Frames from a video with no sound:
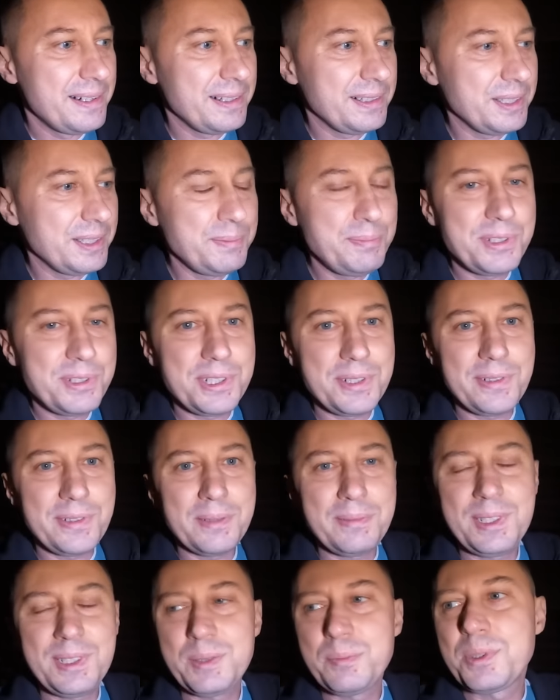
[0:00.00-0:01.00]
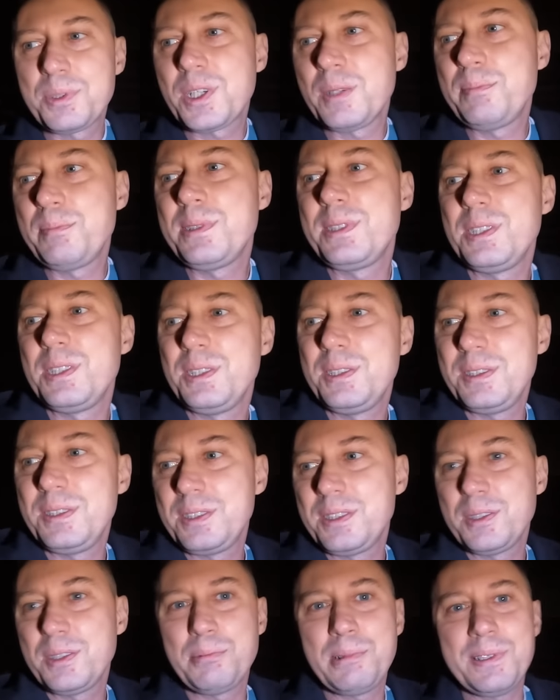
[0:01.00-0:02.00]
no i przysłała mi ten przepis i
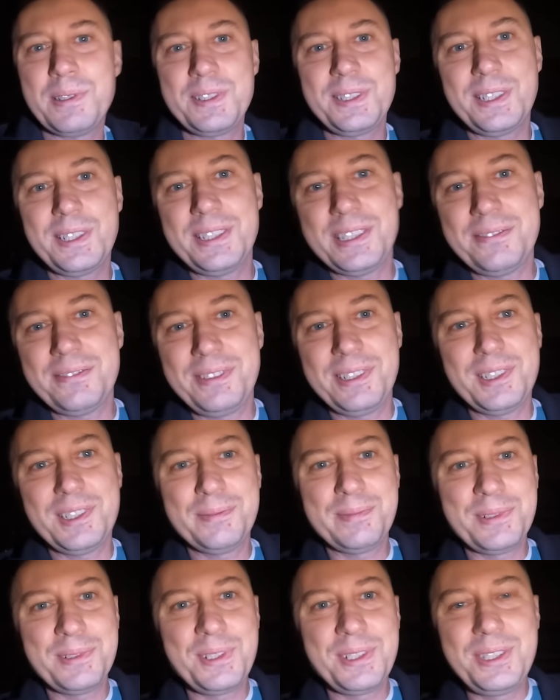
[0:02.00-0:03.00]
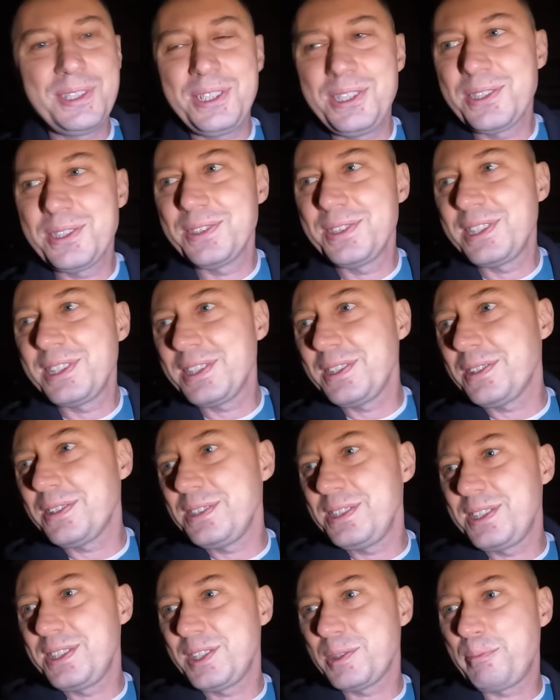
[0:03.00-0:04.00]
to była ostatnia wiadomość 10
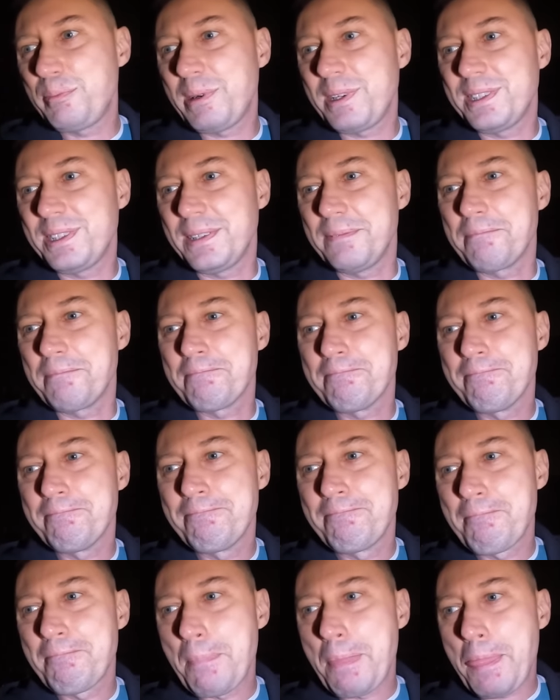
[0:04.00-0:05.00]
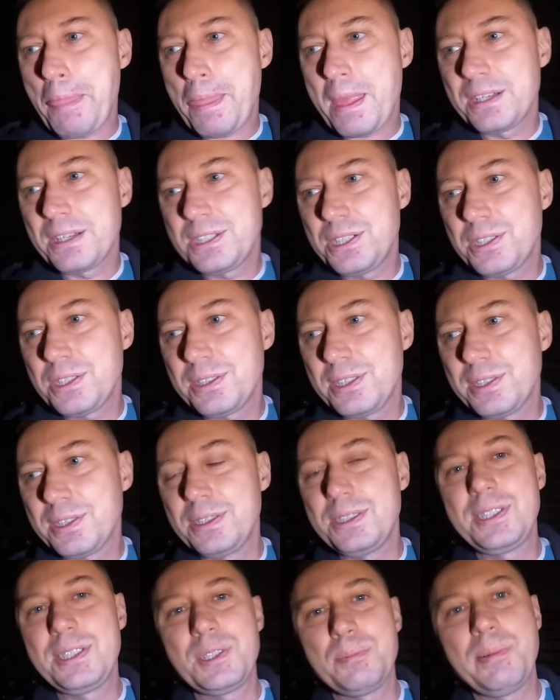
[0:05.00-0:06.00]
listopada 10
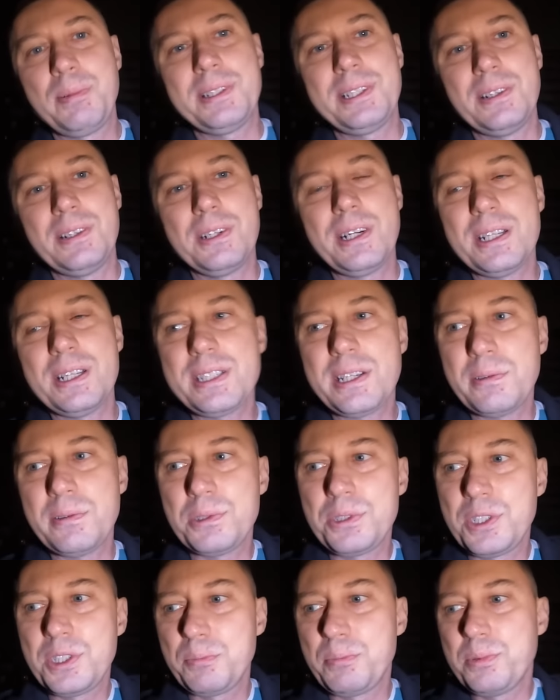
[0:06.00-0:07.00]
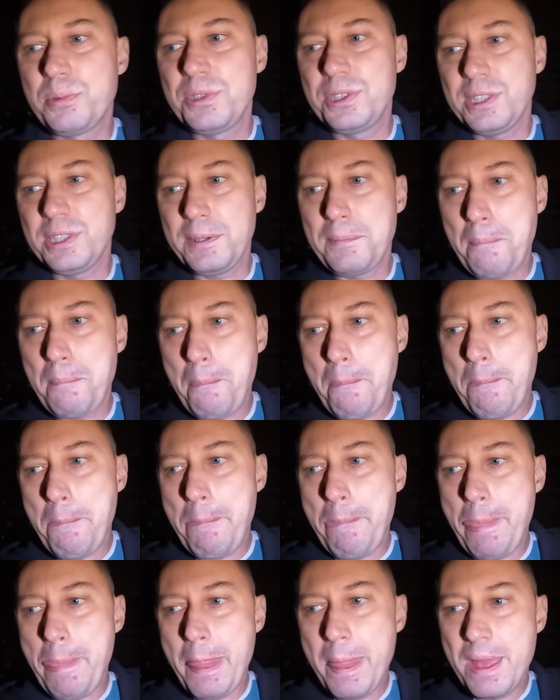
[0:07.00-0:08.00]
listopada. Okazało się później,
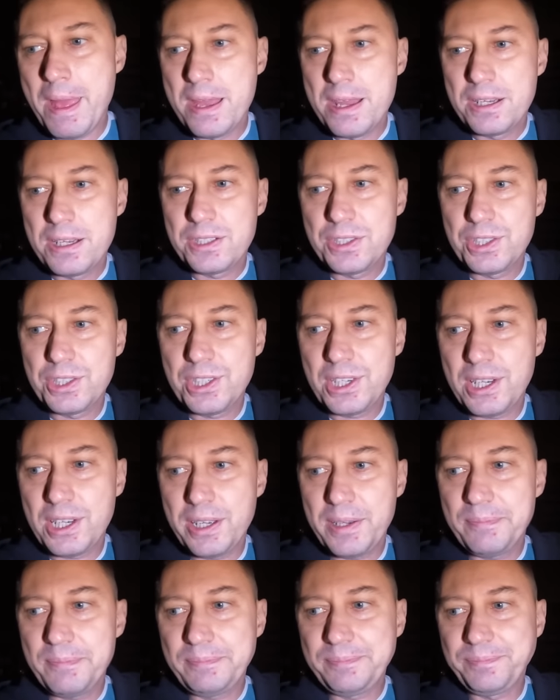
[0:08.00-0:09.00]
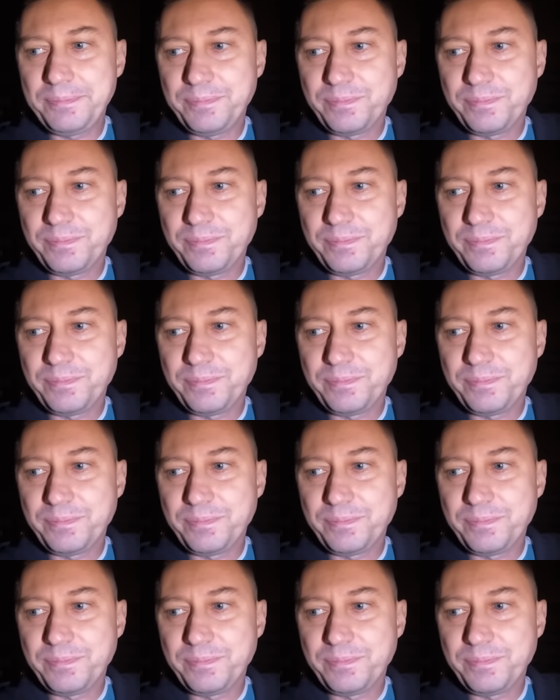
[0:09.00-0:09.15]
że